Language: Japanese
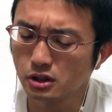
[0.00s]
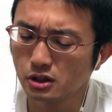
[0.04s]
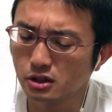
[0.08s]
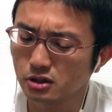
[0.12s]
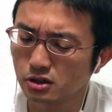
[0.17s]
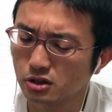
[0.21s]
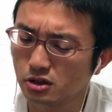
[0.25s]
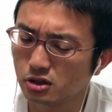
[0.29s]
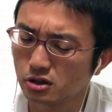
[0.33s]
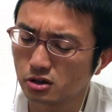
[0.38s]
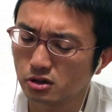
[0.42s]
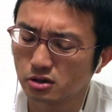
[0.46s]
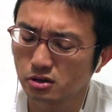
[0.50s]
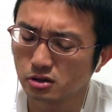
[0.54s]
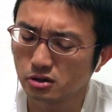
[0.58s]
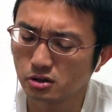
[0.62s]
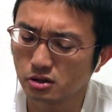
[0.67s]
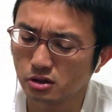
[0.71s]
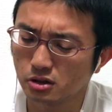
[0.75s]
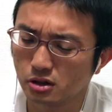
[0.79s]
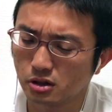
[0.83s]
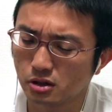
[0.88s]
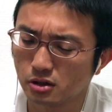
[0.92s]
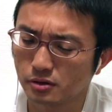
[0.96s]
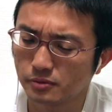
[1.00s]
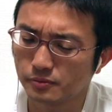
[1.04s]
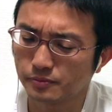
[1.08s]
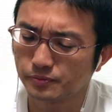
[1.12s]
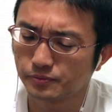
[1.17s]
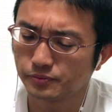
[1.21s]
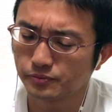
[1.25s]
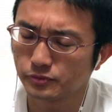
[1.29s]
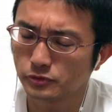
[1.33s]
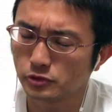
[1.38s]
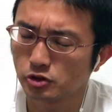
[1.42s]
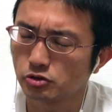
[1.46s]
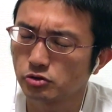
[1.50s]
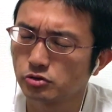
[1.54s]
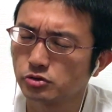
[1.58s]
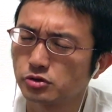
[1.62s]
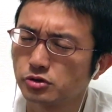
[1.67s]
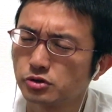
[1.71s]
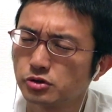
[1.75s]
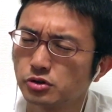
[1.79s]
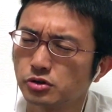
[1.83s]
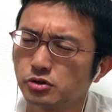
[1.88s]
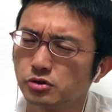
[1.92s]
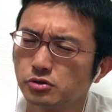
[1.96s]
七銀に、6
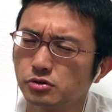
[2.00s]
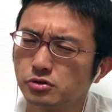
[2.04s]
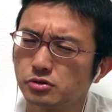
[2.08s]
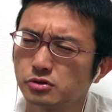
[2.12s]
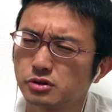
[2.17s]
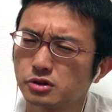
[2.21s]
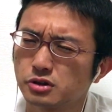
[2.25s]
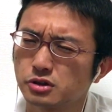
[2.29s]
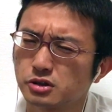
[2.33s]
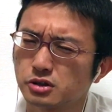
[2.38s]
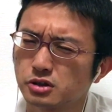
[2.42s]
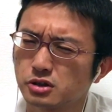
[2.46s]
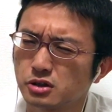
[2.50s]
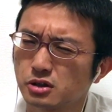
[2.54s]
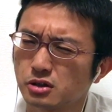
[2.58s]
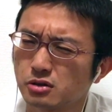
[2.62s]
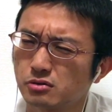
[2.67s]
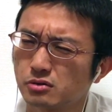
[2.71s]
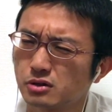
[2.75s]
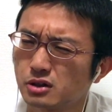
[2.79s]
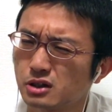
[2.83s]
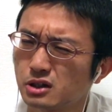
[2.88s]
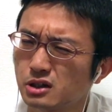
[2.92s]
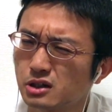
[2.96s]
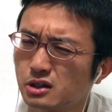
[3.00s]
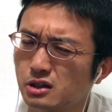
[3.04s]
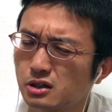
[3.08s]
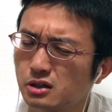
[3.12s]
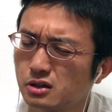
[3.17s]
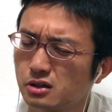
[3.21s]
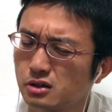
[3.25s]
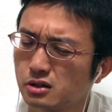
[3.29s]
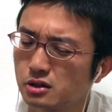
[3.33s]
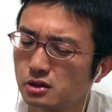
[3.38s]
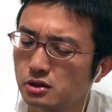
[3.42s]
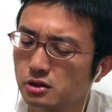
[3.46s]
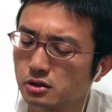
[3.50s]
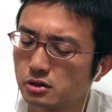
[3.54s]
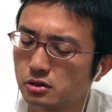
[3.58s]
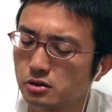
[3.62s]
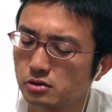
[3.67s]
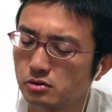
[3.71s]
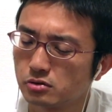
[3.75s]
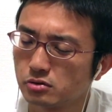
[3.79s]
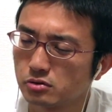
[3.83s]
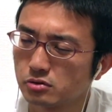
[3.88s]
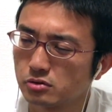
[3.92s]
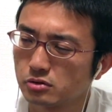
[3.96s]
九飛車は、
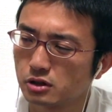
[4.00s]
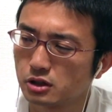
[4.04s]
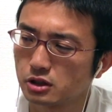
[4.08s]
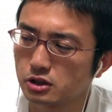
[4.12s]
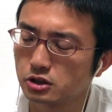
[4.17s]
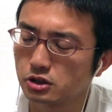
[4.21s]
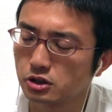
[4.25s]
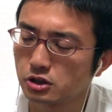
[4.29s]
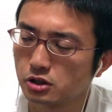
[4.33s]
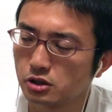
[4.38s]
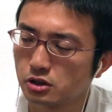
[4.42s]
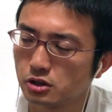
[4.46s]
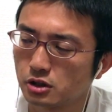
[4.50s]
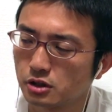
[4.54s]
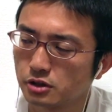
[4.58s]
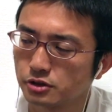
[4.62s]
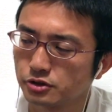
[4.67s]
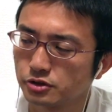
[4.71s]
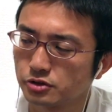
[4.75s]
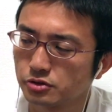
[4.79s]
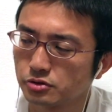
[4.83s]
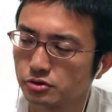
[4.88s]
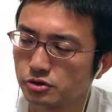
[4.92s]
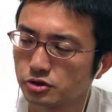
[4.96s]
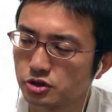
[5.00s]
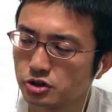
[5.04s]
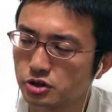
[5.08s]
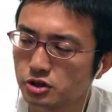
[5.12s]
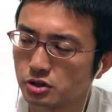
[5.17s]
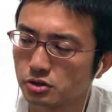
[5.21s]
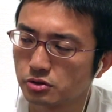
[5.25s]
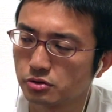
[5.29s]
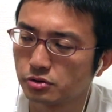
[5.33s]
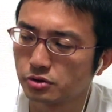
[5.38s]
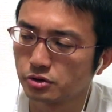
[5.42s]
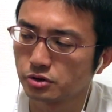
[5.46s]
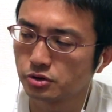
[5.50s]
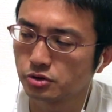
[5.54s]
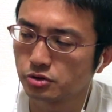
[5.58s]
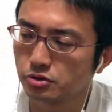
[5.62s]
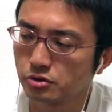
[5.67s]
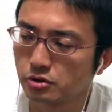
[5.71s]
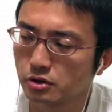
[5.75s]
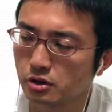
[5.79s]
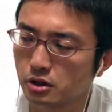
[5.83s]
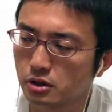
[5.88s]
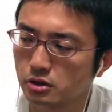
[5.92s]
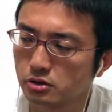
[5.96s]
6八銀ならず同飛車5
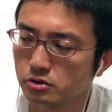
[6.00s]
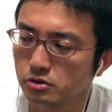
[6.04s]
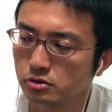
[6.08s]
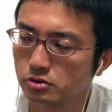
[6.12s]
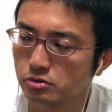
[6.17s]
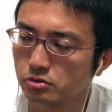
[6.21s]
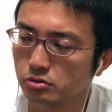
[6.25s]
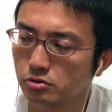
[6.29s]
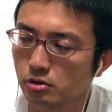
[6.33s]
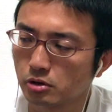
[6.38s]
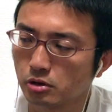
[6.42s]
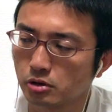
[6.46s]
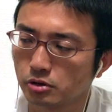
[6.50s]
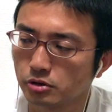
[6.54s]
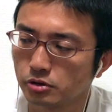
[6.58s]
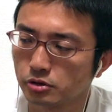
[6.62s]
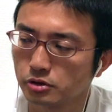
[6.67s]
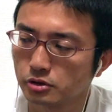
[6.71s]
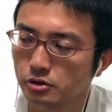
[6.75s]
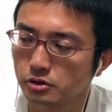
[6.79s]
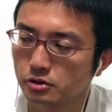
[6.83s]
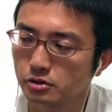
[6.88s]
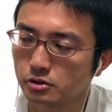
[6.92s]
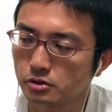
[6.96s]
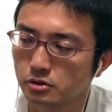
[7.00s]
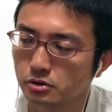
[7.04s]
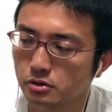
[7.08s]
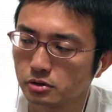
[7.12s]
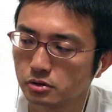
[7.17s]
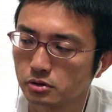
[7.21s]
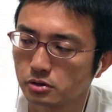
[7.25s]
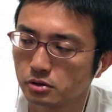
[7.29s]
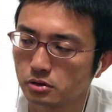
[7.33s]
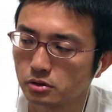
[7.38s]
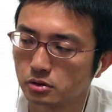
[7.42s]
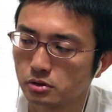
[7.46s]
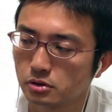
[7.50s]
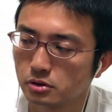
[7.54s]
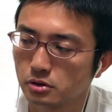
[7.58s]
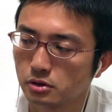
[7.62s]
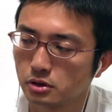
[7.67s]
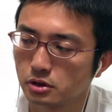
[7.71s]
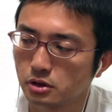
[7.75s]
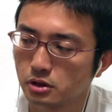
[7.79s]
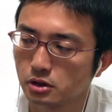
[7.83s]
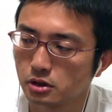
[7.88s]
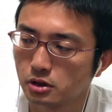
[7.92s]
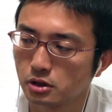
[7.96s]
九角とかかな。
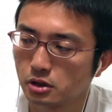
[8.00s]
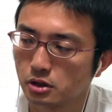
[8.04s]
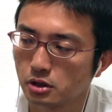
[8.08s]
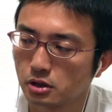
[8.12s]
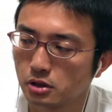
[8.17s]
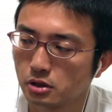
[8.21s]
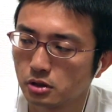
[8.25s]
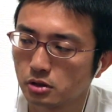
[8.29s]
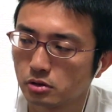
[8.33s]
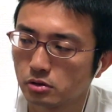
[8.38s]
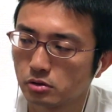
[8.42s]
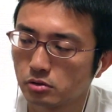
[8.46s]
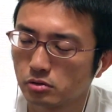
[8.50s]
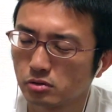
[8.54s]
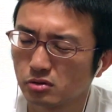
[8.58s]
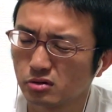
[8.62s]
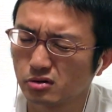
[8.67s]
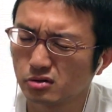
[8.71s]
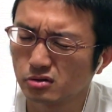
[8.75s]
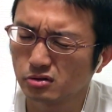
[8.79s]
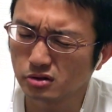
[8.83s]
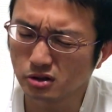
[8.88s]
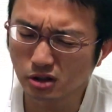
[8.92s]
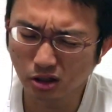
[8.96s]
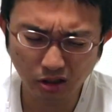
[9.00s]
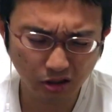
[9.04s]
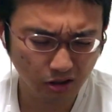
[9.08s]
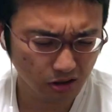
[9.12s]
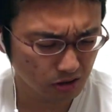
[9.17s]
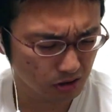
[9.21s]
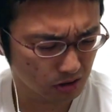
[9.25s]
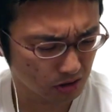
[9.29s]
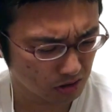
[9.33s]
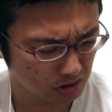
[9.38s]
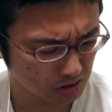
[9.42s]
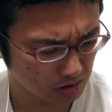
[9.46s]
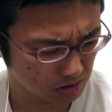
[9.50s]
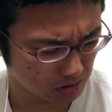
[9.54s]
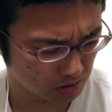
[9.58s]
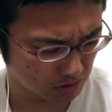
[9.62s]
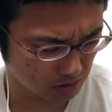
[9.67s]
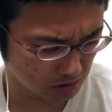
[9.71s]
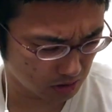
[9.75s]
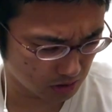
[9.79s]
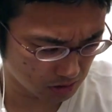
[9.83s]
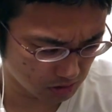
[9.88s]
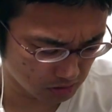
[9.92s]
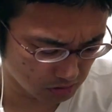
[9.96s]
6七銀
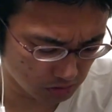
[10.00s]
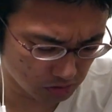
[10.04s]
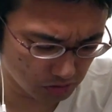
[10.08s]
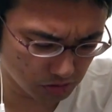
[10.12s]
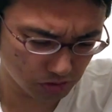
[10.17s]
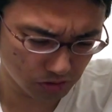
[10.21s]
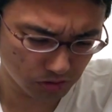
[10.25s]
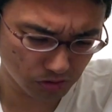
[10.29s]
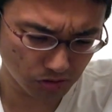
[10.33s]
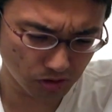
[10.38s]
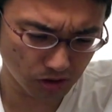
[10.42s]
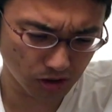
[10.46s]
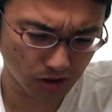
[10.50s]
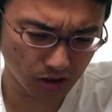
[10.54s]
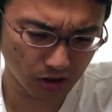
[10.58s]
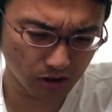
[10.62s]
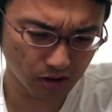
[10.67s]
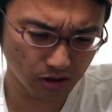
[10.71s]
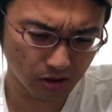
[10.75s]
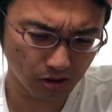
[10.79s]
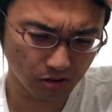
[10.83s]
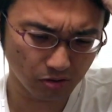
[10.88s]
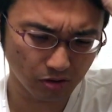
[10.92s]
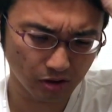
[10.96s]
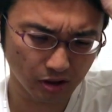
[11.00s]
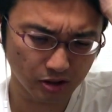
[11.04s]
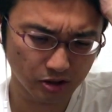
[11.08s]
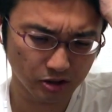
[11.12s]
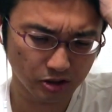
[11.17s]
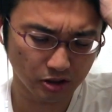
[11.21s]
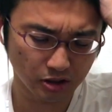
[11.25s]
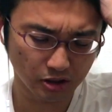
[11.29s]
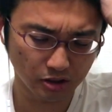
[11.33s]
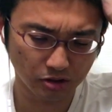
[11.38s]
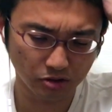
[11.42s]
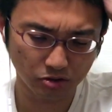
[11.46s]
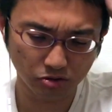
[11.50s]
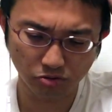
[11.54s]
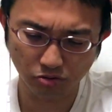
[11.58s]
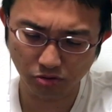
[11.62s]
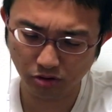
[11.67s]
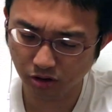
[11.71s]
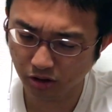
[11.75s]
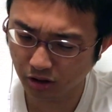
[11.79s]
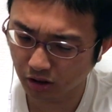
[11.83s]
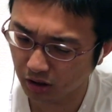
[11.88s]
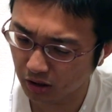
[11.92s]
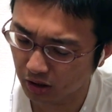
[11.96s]
に、6九金っていう感じなんでしょう
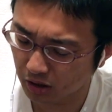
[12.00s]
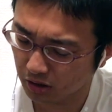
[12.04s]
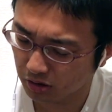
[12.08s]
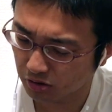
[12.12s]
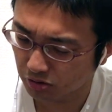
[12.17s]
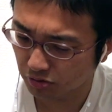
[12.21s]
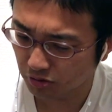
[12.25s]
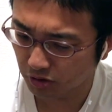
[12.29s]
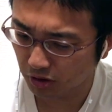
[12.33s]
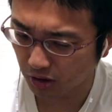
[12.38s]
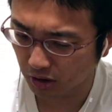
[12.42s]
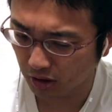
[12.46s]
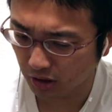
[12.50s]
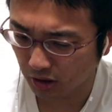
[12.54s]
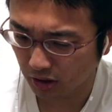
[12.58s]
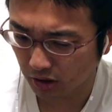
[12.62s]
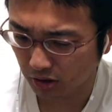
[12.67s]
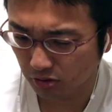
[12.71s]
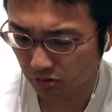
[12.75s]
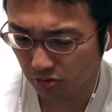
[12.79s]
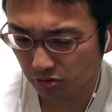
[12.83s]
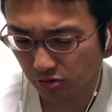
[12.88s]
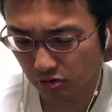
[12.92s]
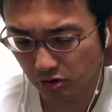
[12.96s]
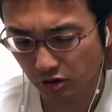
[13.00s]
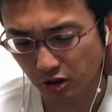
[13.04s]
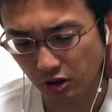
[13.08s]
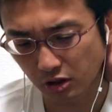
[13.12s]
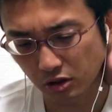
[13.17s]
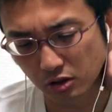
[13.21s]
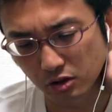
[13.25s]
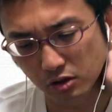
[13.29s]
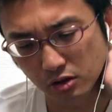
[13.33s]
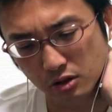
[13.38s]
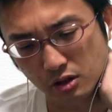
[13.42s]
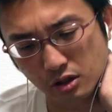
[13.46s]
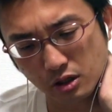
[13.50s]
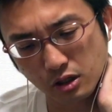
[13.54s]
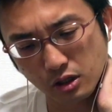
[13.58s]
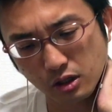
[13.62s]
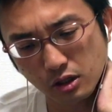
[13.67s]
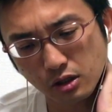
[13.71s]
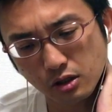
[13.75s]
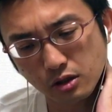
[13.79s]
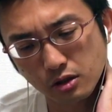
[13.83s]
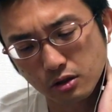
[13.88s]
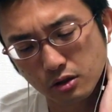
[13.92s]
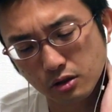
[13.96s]
かね。それで7六銀な
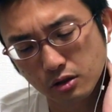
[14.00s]
り